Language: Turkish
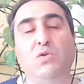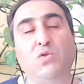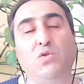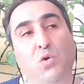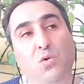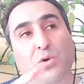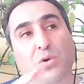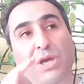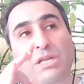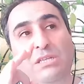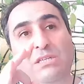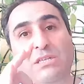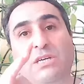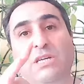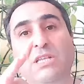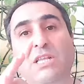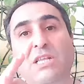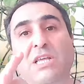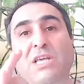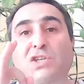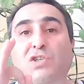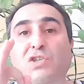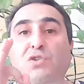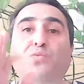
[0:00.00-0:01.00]
Çok
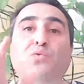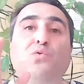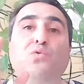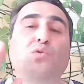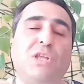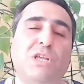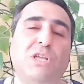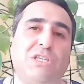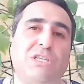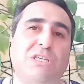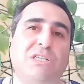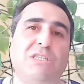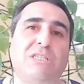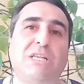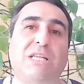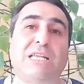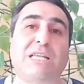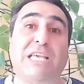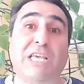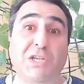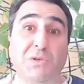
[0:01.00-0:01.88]
etkileyici, büyüleyici insan.